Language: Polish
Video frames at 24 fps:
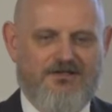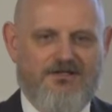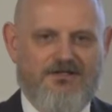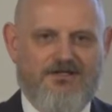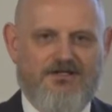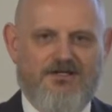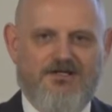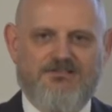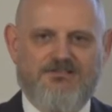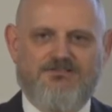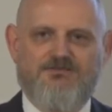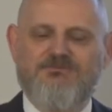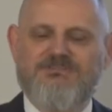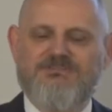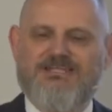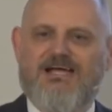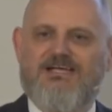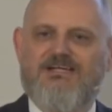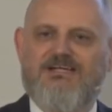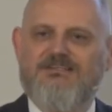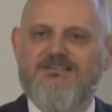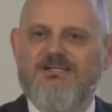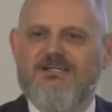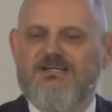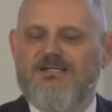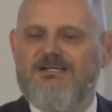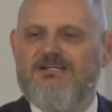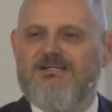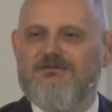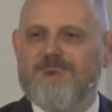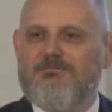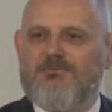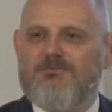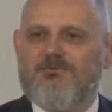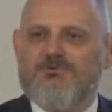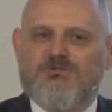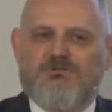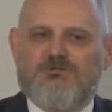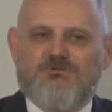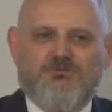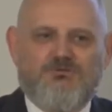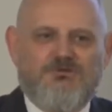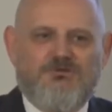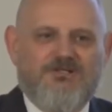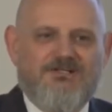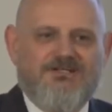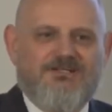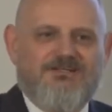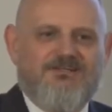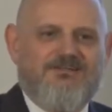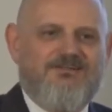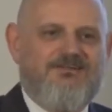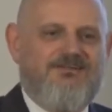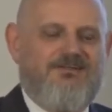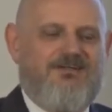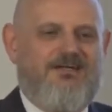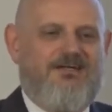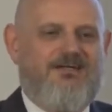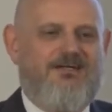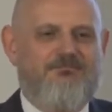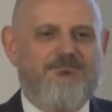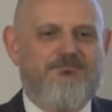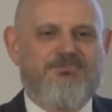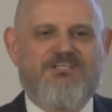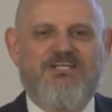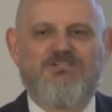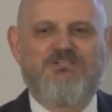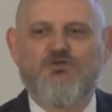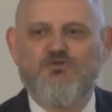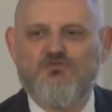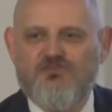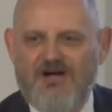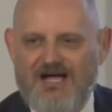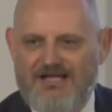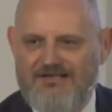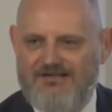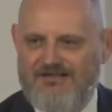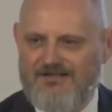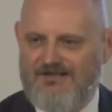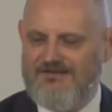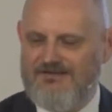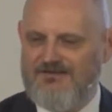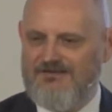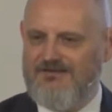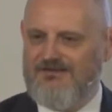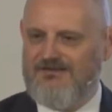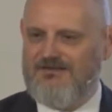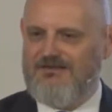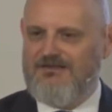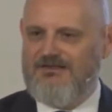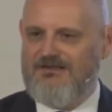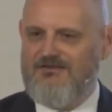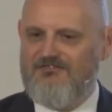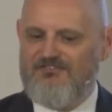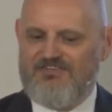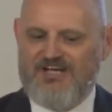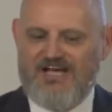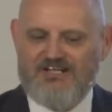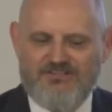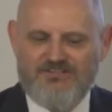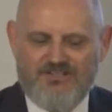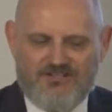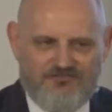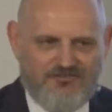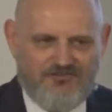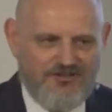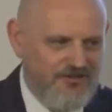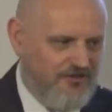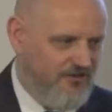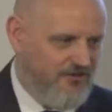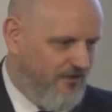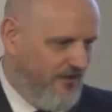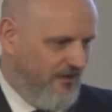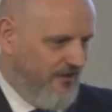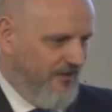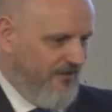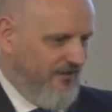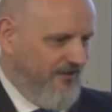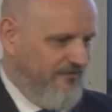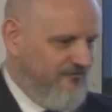są tak po prostu eh, przesuwane każdej chwili. W